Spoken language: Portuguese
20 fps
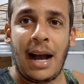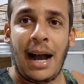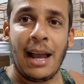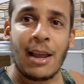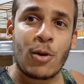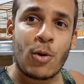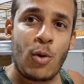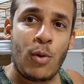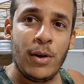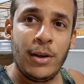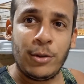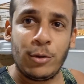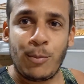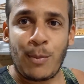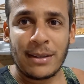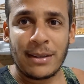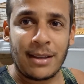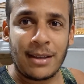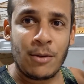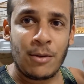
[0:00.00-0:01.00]
Aí com isso,
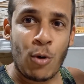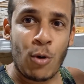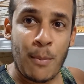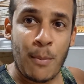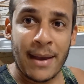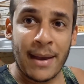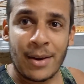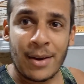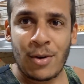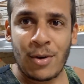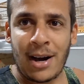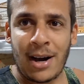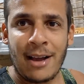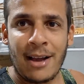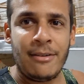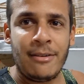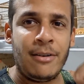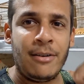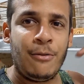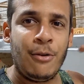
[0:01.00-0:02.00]
o passarinho foi pegando
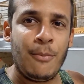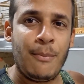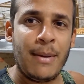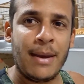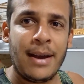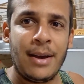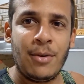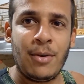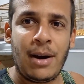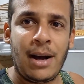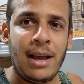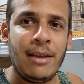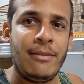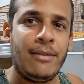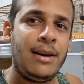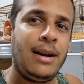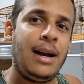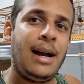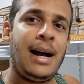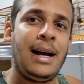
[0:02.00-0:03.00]
raiva, foi pegando
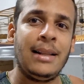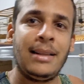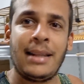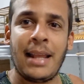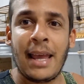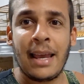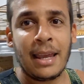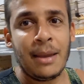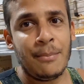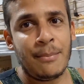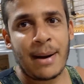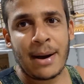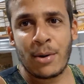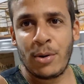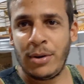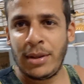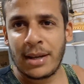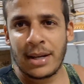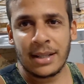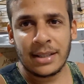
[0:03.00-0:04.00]
raiva, até que
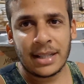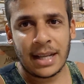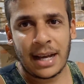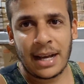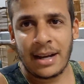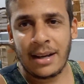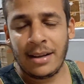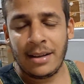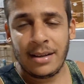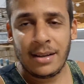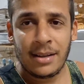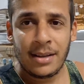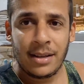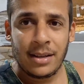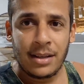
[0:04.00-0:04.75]
parou de cantar